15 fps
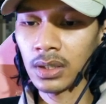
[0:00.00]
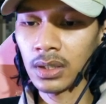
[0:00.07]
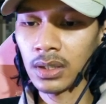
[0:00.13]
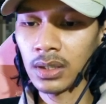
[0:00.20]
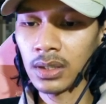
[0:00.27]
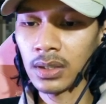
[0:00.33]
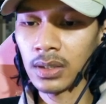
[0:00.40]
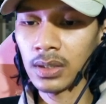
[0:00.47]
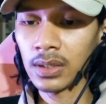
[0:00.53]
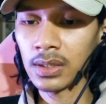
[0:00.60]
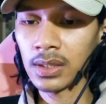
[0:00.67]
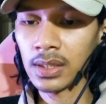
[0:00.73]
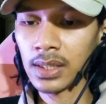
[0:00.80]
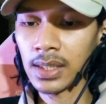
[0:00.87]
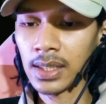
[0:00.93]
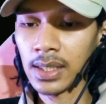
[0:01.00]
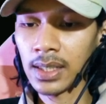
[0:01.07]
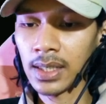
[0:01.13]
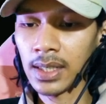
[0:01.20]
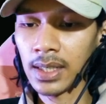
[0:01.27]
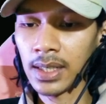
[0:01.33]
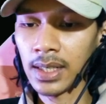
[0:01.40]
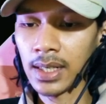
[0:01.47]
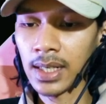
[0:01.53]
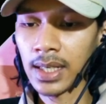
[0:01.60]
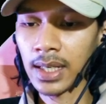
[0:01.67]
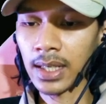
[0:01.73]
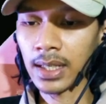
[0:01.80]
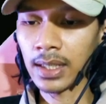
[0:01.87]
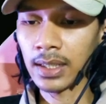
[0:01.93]
ke
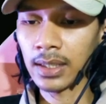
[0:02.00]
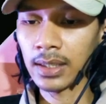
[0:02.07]
sini